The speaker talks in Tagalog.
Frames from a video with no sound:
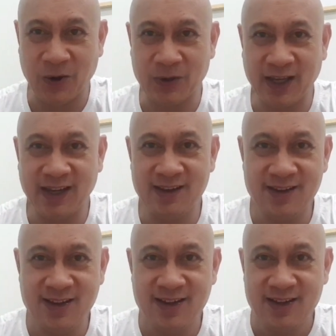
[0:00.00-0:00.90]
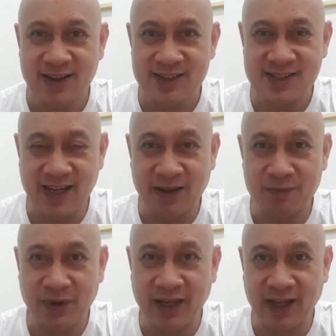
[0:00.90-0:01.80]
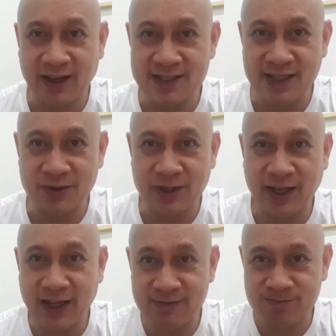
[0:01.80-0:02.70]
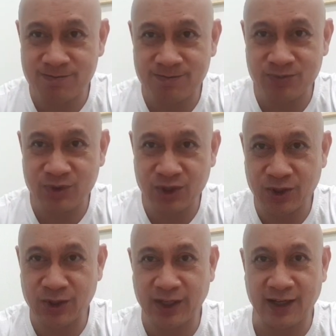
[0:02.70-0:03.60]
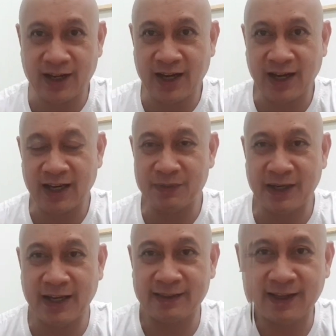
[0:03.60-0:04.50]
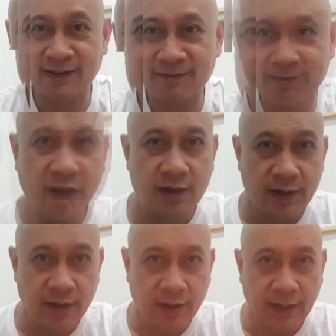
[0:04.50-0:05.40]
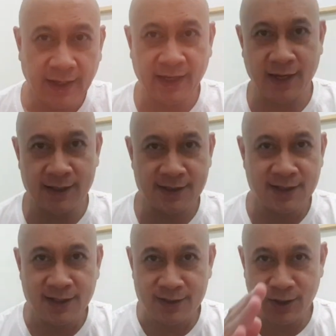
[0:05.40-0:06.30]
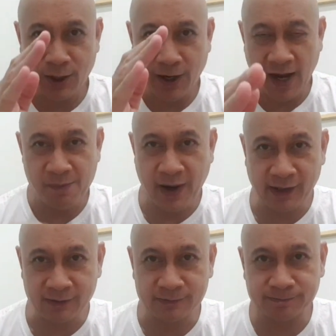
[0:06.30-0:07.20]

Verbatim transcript: Okay? Saan ba yan? Kasino na yan? Yun ang aalamin natin. Hi guys! So, I'm back.